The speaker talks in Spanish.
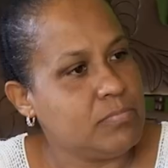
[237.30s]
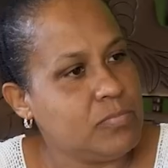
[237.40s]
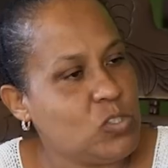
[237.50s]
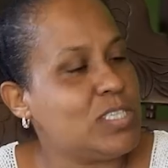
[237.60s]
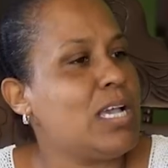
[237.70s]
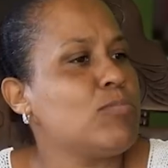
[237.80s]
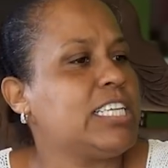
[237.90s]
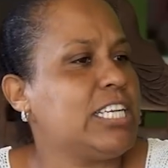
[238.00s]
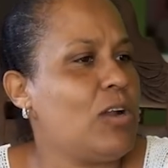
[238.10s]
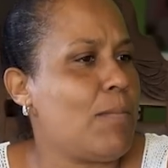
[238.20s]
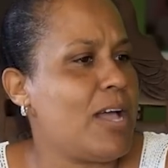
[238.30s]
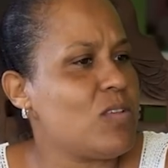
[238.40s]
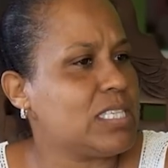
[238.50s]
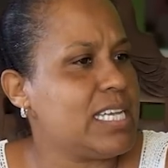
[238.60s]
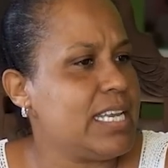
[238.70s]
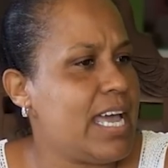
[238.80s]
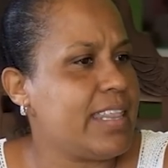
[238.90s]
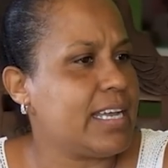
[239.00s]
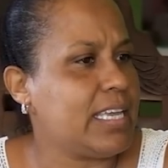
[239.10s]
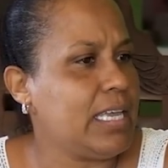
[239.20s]
Yo esa muchacha no la mando a hacer
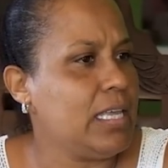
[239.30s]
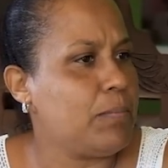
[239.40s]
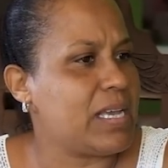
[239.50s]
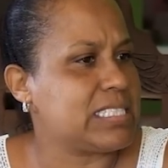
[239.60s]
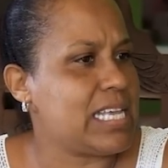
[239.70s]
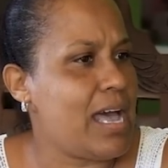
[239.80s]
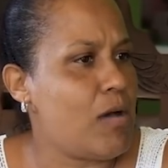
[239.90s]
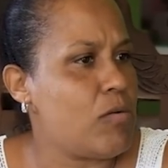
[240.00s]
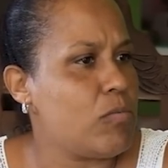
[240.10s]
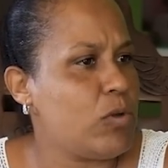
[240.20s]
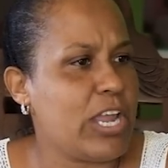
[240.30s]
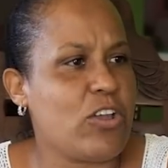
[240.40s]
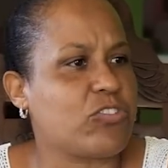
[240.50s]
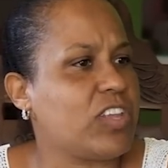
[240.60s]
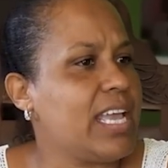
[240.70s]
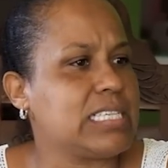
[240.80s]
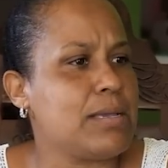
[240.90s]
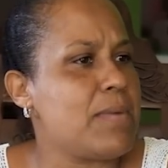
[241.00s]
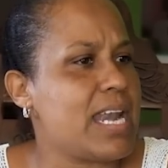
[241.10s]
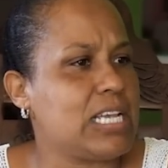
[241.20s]
nada aquí, pesado, porque yo sé que ese
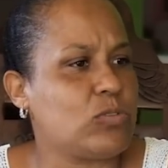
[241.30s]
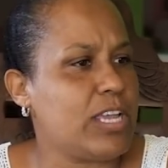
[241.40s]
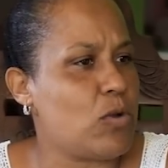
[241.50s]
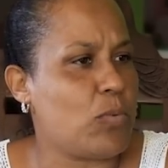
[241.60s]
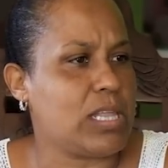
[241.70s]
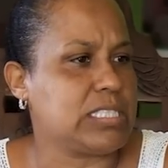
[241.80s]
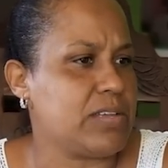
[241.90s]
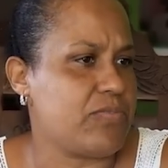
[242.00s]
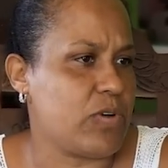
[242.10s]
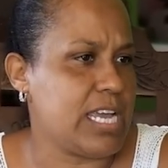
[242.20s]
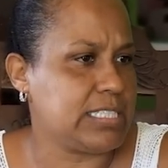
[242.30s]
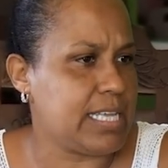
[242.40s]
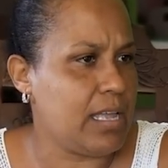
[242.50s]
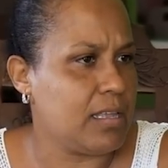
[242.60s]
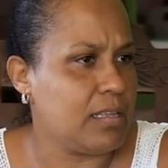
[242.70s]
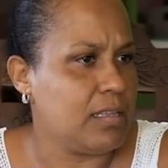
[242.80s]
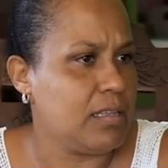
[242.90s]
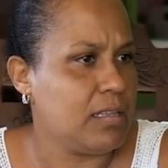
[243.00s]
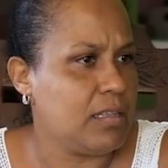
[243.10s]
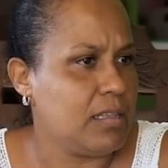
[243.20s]
embarazo ya no puede hacer fuerza.
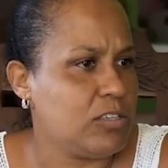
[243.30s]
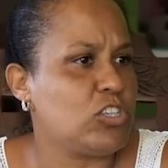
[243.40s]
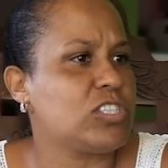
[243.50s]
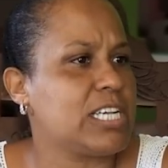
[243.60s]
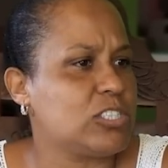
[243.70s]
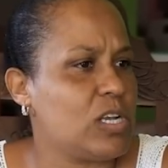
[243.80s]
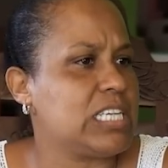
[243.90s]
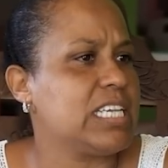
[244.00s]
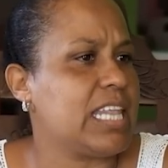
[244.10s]
Yo sé que eso le hace